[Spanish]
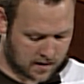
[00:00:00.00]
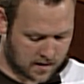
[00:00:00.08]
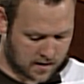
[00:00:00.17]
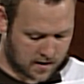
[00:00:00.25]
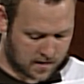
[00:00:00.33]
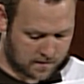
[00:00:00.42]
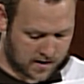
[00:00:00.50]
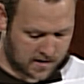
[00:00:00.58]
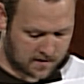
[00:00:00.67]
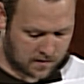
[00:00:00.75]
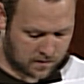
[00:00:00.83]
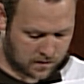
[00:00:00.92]
por haber
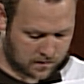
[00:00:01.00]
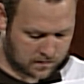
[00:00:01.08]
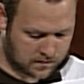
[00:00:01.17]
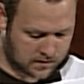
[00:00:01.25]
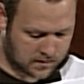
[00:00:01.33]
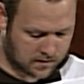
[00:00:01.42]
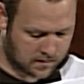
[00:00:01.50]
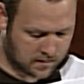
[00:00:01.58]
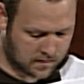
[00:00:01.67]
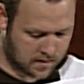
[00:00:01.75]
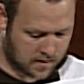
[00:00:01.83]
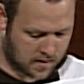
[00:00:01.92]
creído
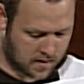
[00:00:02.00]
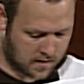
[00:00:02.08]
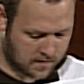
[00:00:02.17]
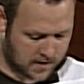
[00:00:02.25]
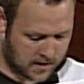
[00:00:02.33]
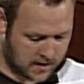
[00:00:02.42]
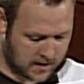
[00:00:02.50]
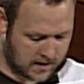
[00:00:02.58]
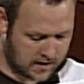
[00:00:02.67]
en Dios.